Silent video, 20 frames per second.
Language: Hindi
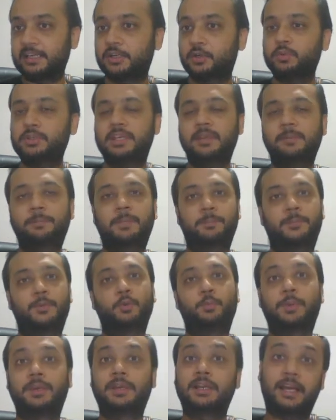इनटू ये
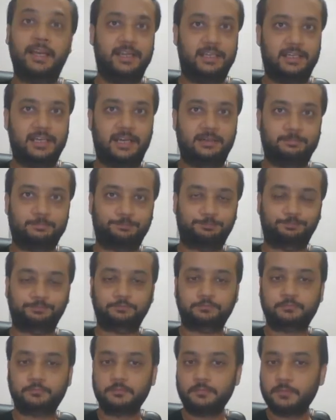प्यूपल का एरिया
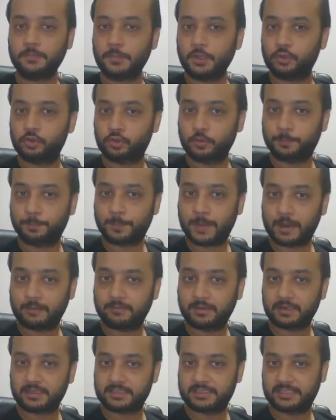तो
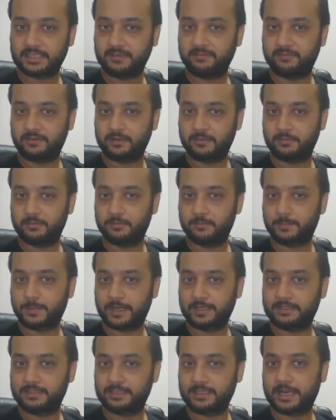पावर रिसीव्ड
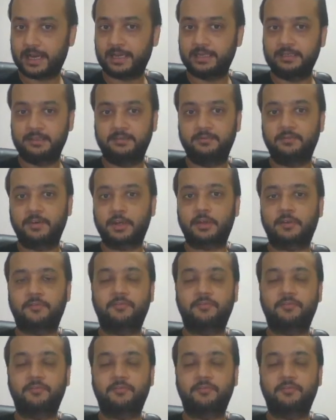बाय द आई वन